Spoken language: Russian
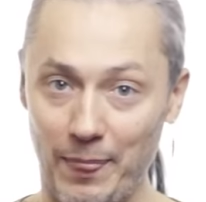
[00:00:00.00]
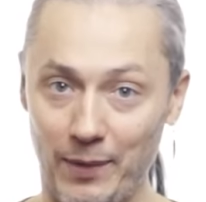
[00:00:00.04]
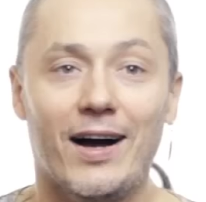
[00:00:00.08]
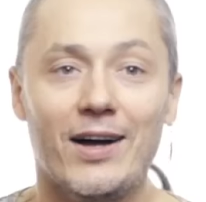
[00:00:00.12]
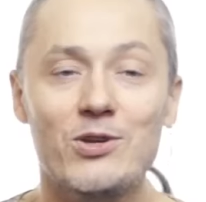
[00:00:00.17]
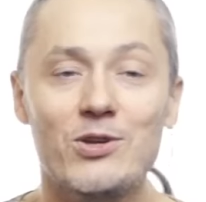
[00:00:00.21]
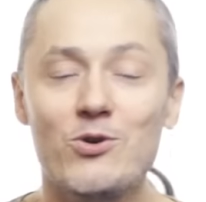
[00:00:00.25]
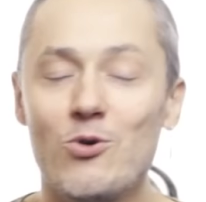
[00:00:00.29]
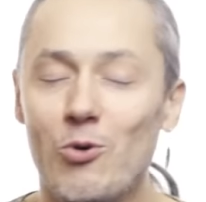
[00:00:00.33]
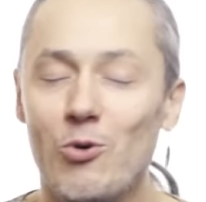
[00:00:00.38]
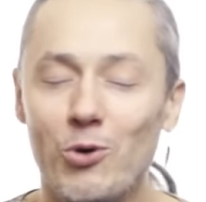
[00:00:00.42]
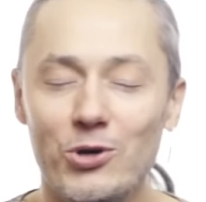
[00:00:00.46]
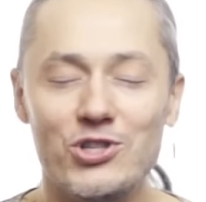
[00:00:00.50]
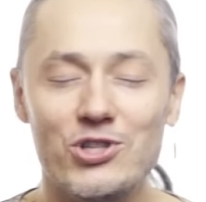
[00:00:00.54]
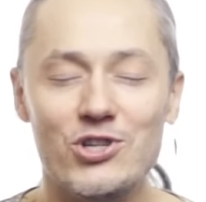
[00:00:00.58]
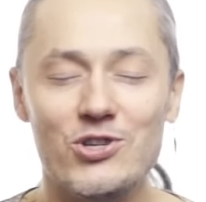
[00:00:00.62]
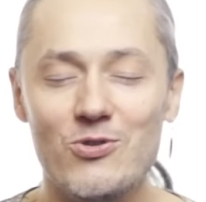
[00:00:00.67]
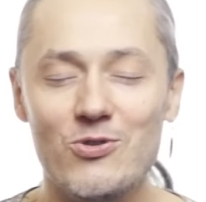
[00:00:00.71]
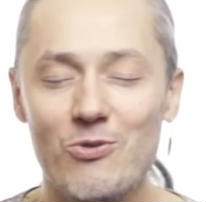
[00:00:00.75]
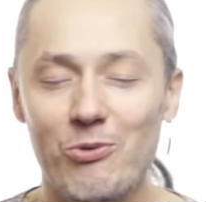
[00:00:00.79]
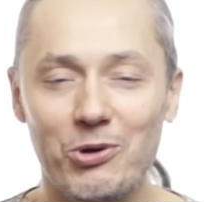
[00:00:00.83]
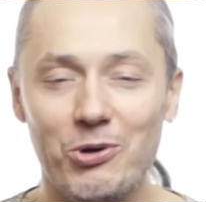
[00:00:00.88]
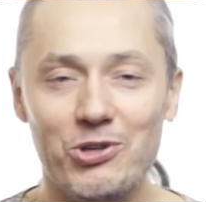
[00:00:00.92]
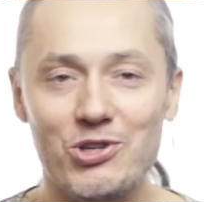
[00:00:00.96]
Они
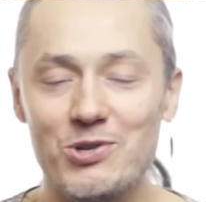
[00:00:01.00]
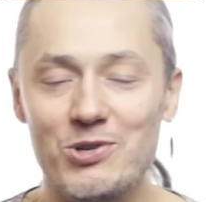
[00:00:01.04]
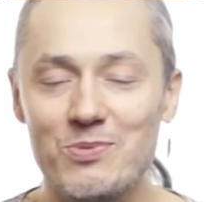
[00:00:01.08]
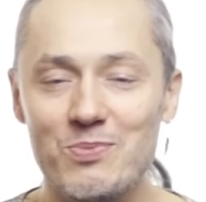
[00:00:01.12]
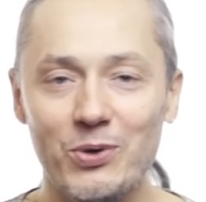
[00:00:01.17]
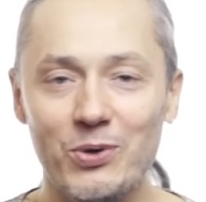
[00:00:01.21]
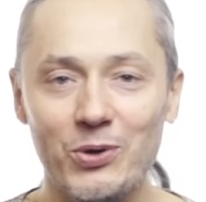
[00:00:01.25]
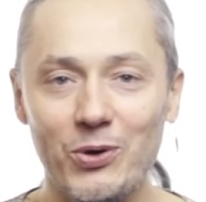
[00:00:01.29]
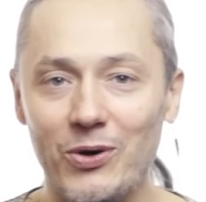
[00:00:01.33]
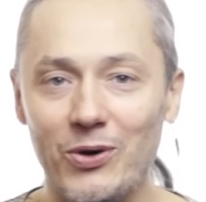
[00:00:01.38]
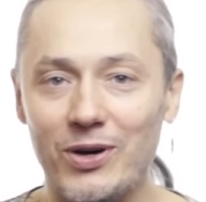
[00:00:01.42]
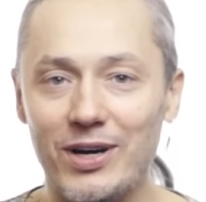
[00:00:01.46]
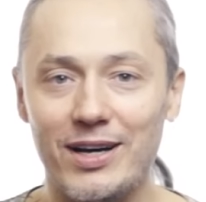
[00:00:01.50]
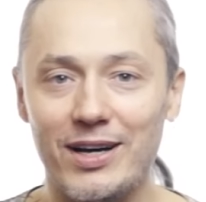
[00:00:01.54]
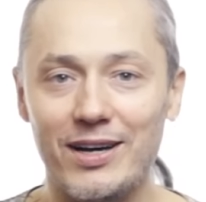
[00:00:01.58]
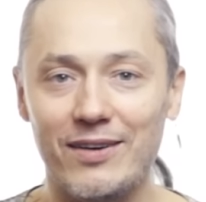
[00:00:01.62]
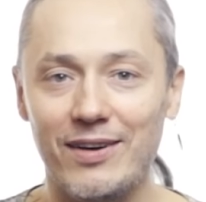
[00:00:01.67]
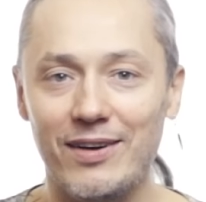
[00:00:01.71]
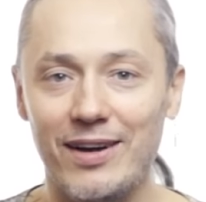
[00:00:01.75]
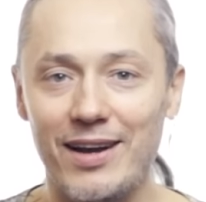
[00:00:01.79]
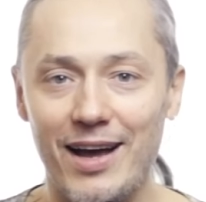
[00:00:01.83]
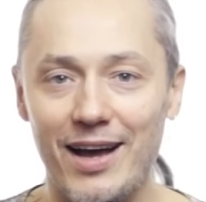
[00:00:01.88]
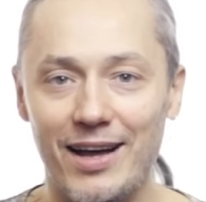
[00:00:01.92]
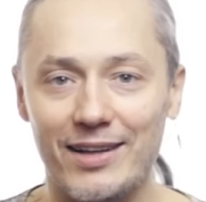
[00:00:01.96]
очень-очень много
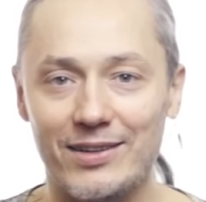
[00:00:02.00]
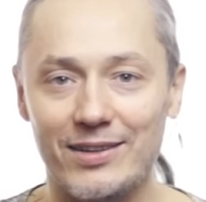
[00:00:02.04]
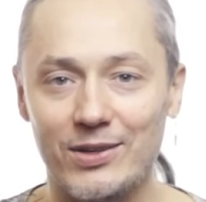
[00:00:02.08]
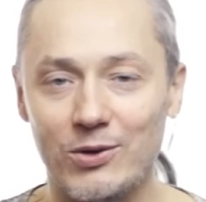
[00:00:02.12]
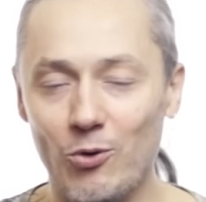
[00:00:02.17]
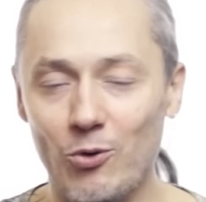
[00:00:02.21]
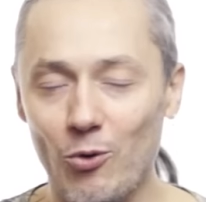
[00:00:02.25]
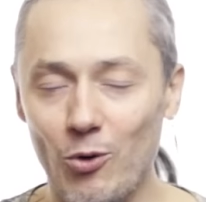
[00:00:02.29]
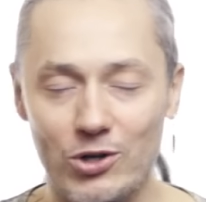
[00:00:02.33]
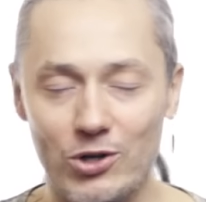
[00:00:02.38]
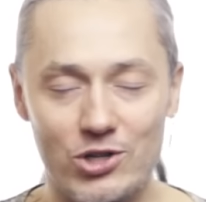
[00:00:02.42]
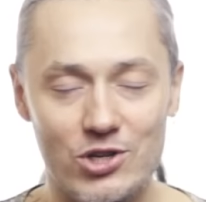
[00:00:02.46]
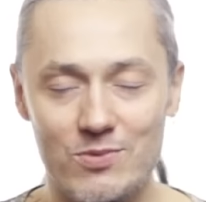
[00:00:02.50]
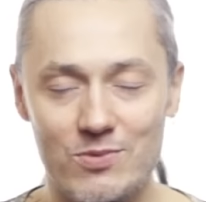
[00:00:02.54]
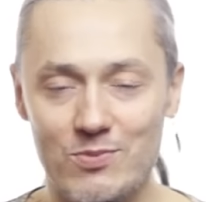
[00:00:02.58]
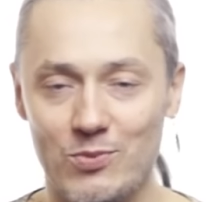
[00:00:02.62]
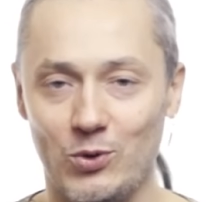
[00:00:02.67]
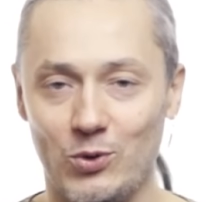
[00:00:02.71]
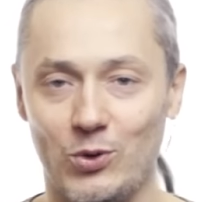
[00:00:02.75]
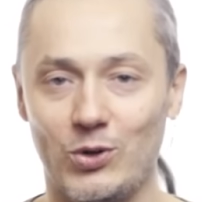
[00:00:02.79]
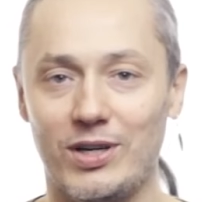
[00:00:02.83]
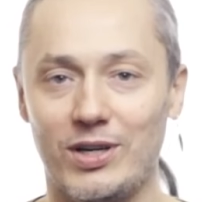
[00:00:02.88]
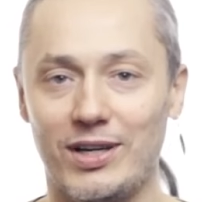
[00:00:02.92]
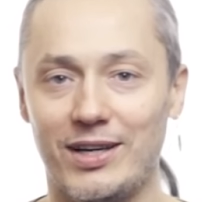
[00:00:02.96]
говорят, очень
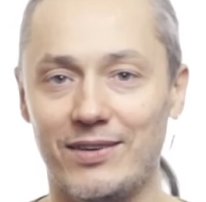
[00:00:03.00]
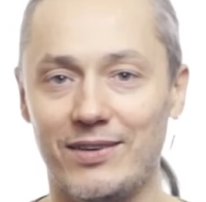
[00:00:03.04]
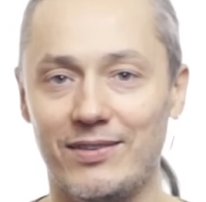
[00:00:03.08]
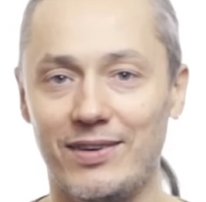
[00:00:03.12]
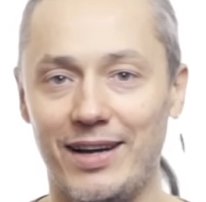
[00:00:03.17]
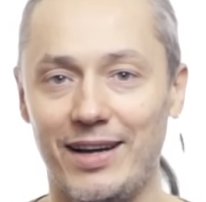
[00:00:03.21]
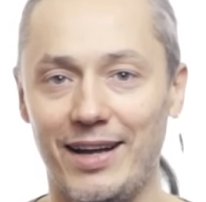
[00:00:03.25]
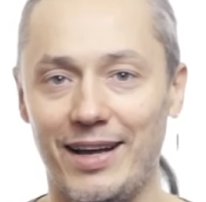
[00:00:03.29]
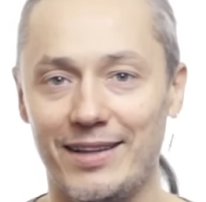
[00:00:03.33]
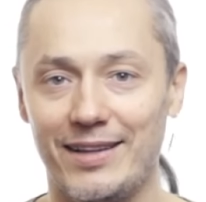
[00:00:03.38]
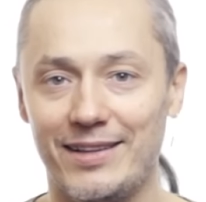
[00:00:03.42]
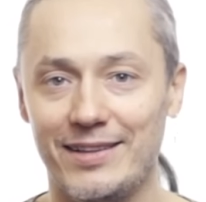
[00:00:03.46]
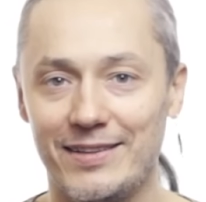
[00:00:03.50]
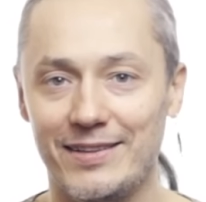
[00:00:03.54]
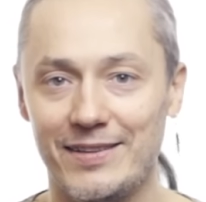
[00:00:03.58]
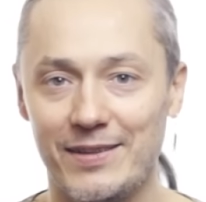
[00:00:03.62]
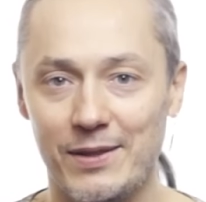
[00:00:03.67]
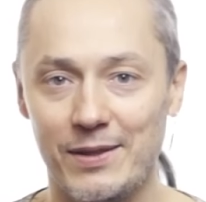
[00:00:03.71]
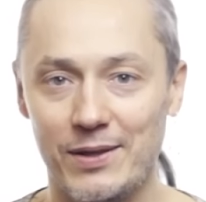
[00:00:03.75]
много говорят,